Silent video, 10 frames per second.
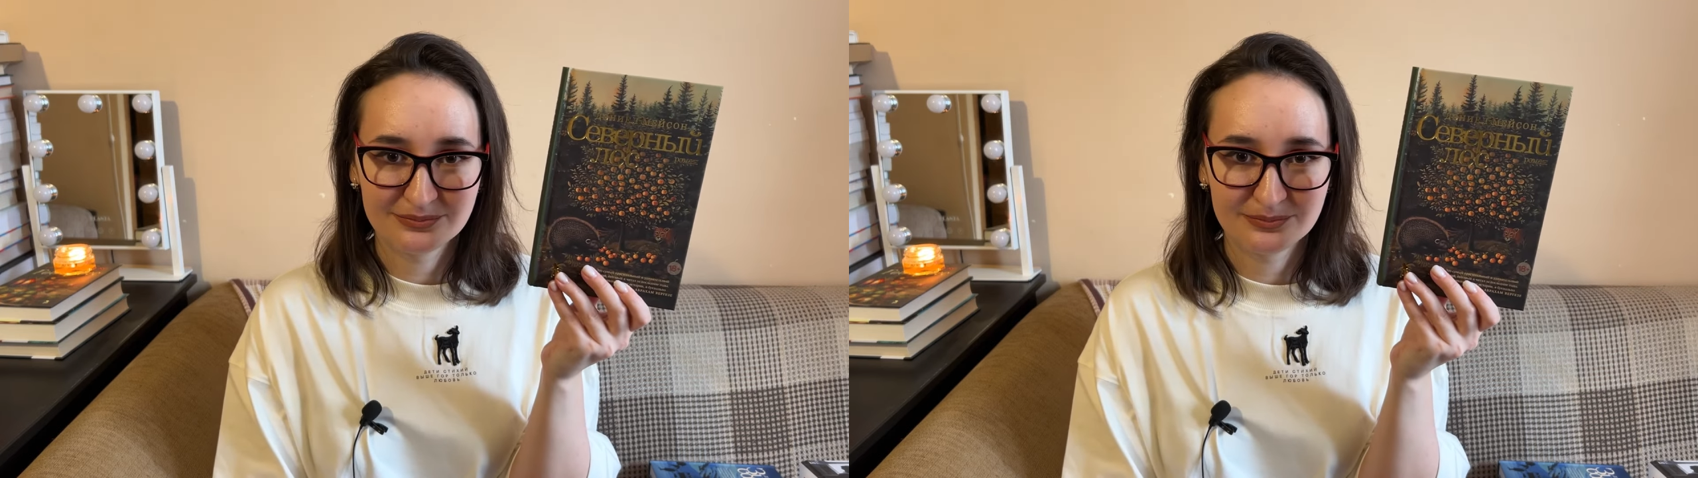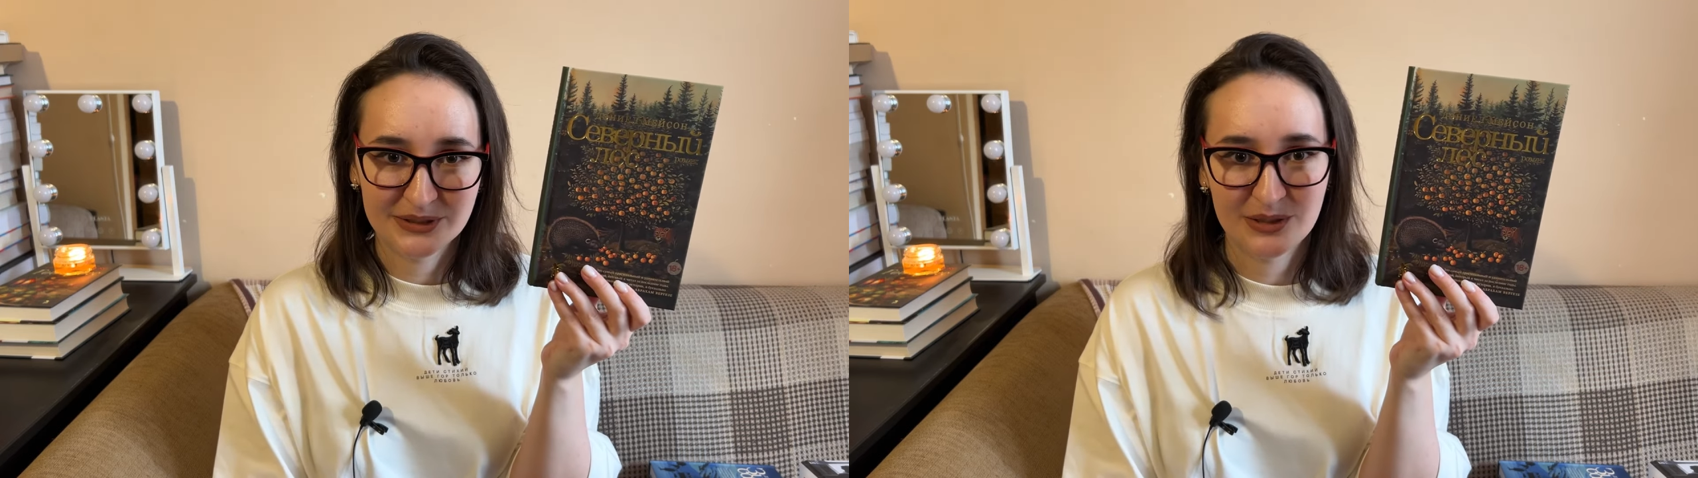
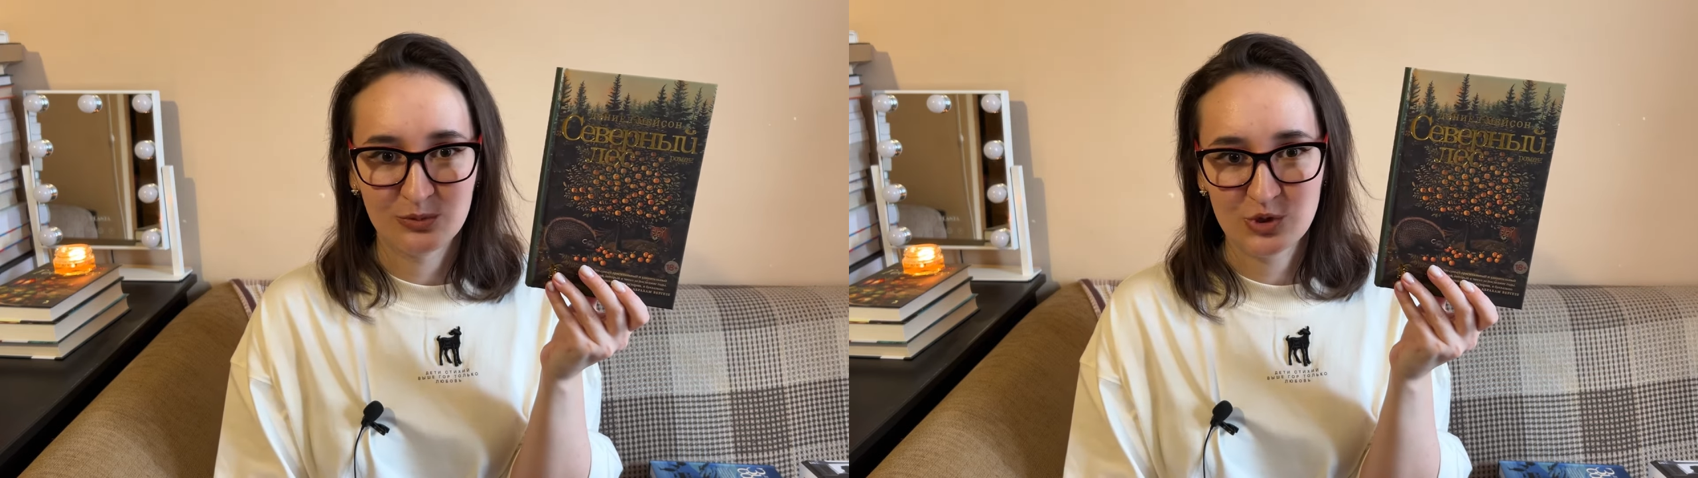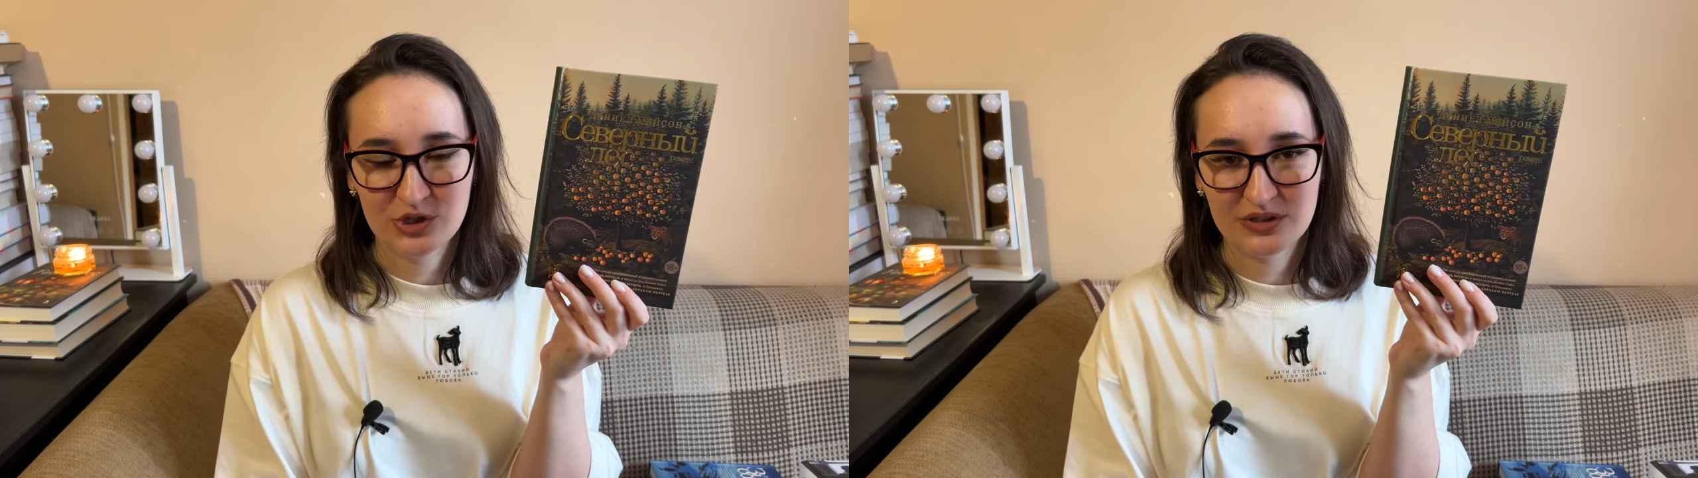
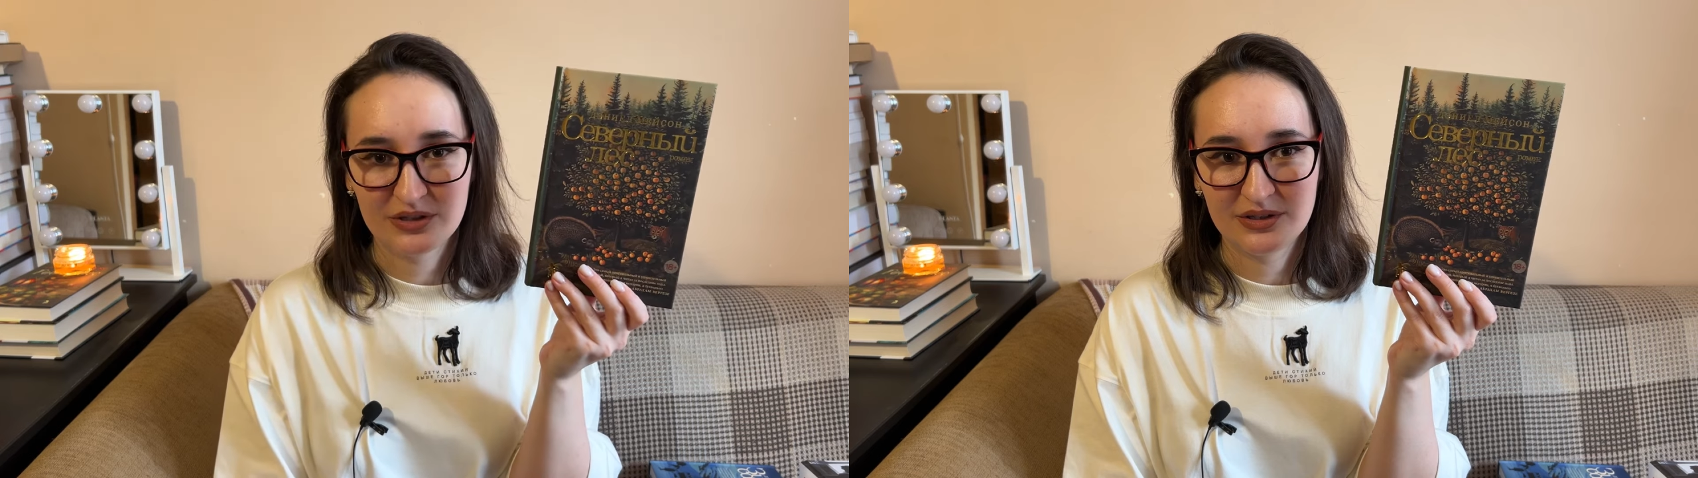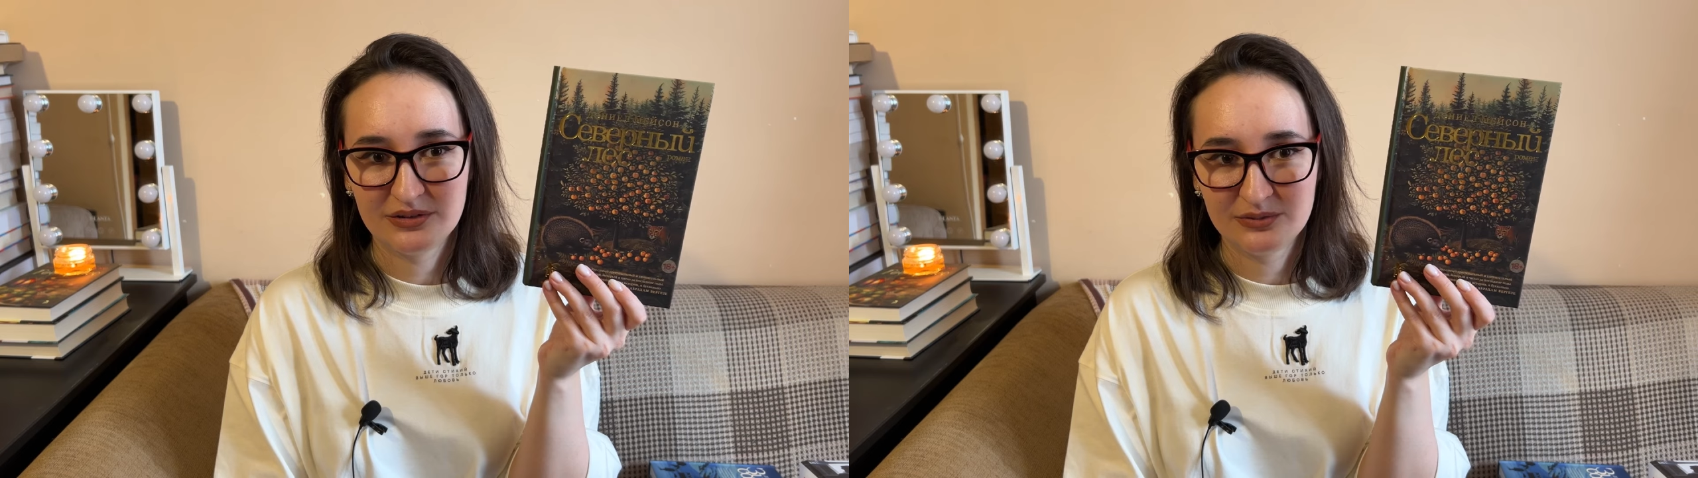потому
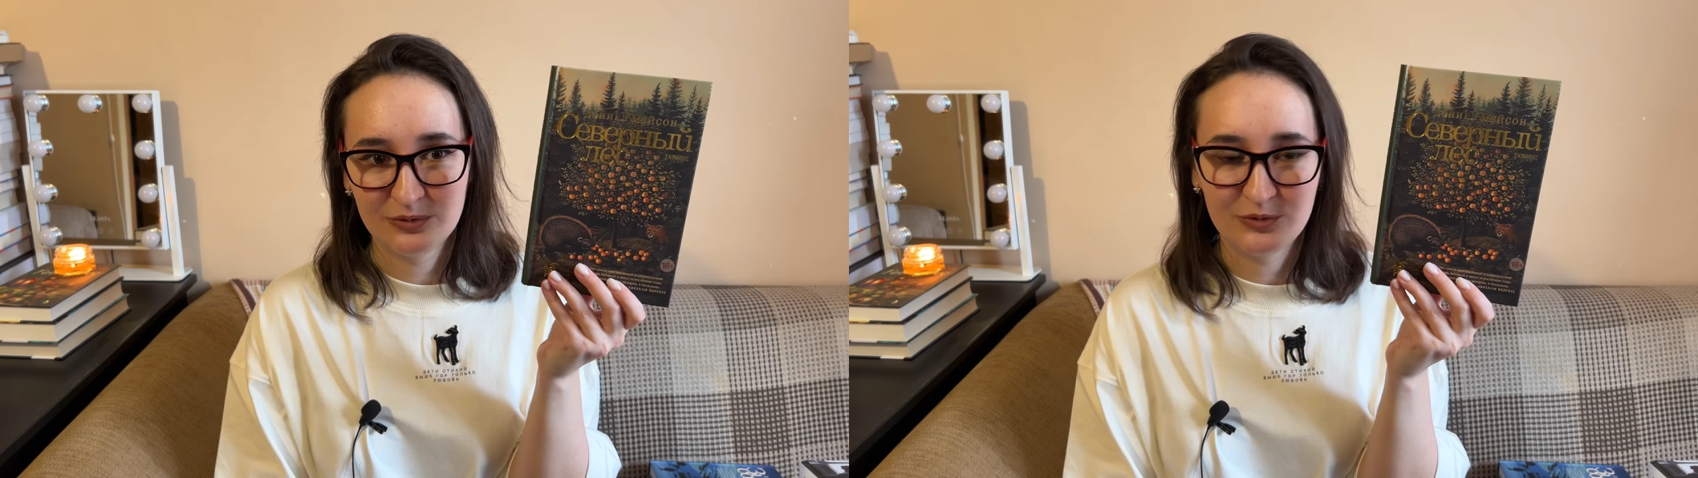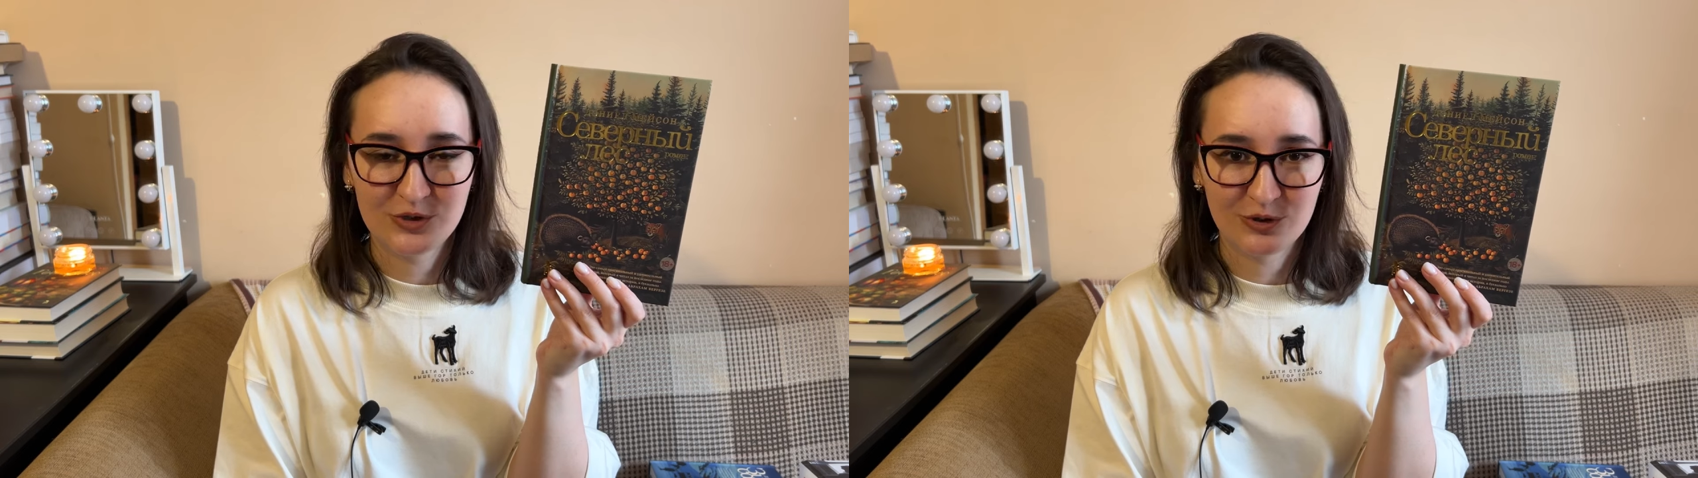что,
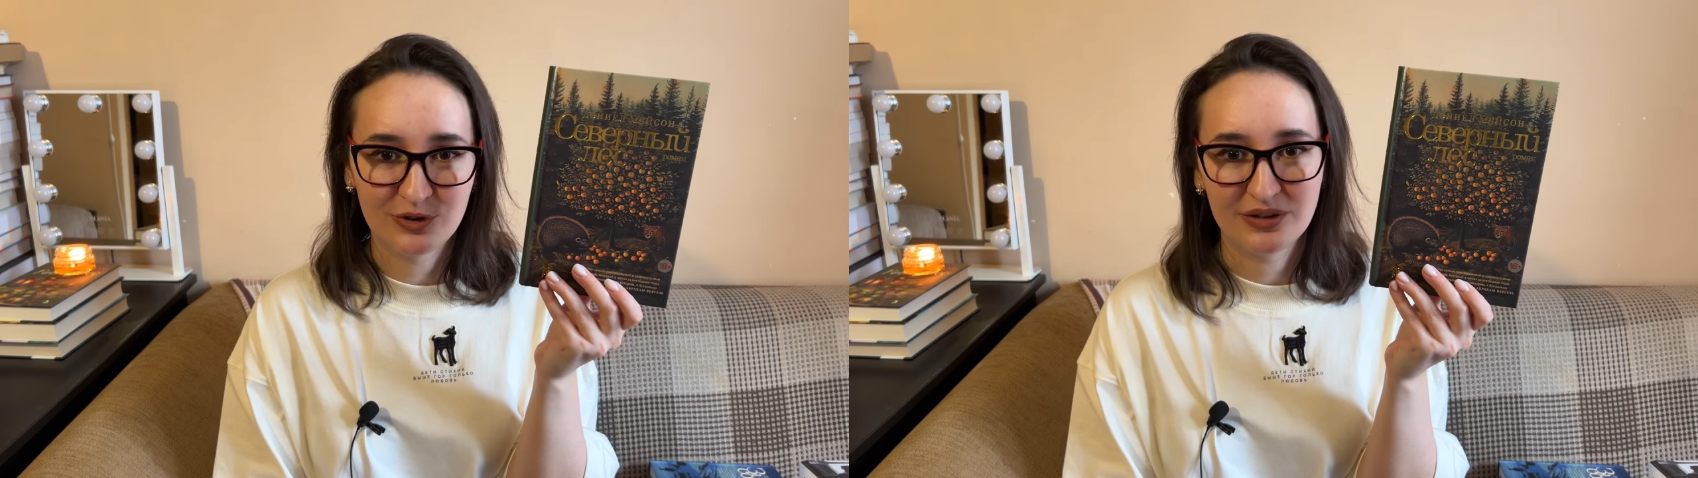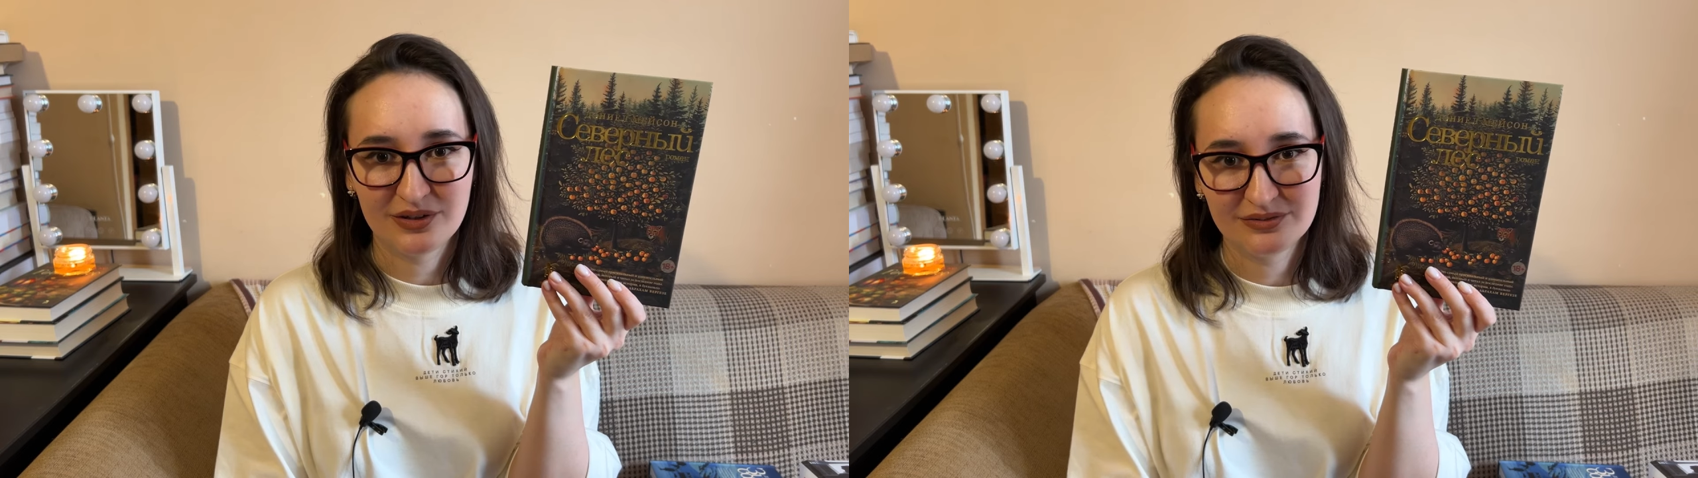ну,
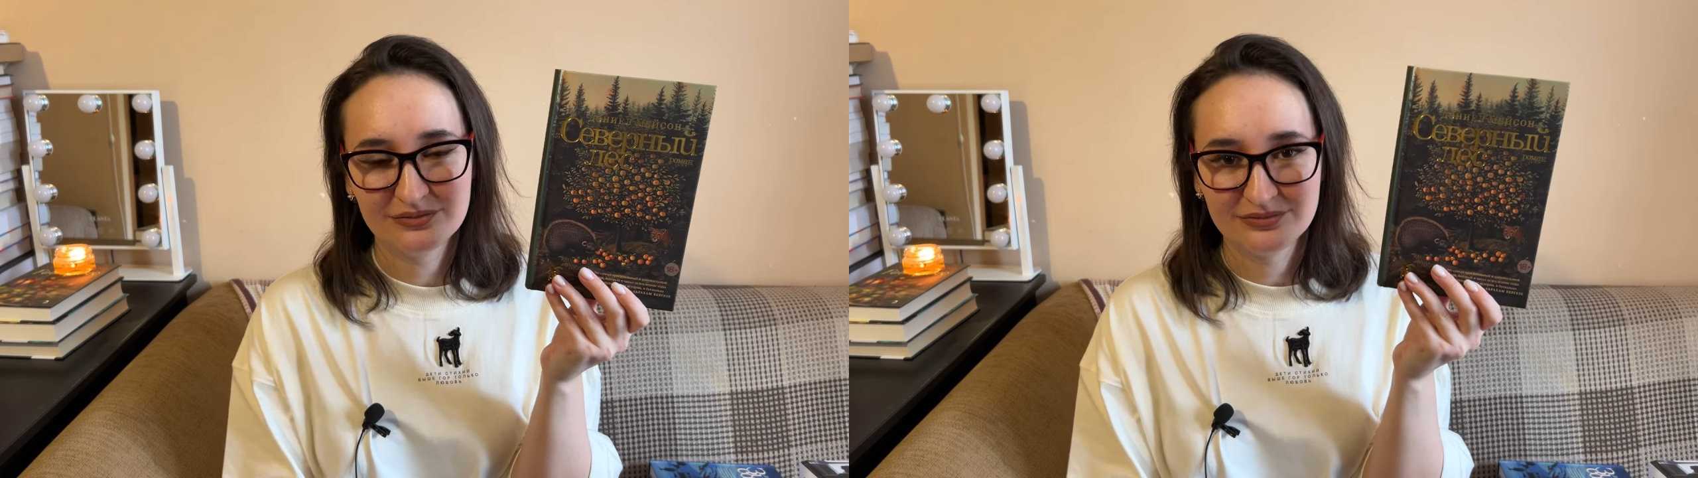все-таки